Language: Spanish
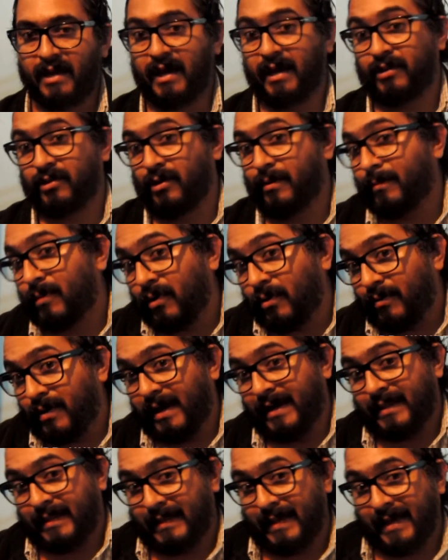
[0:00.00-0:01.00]
estamos,
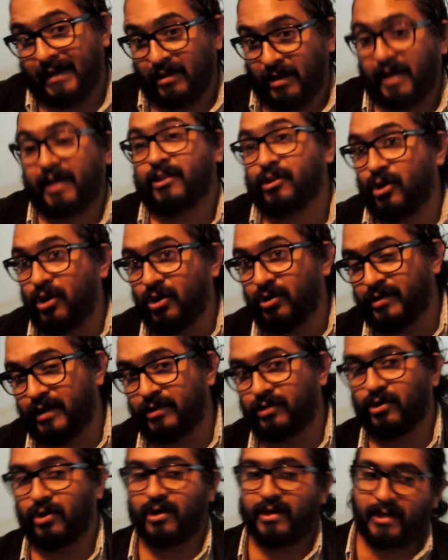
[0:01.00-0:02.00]
estoy donde
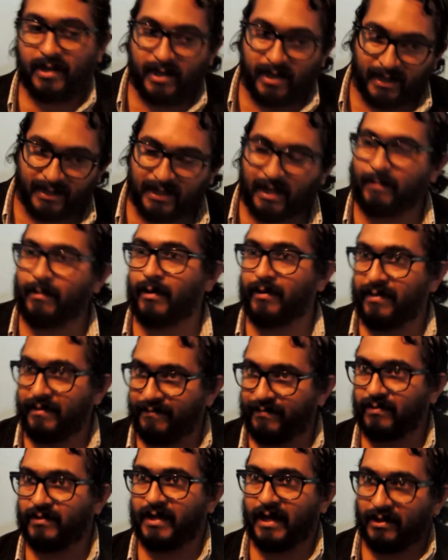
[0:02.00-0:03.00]
estoy y estamos
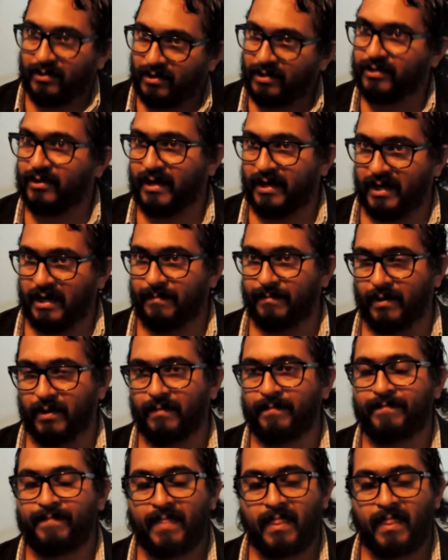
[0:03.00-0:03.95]
disfrutando esto en equipo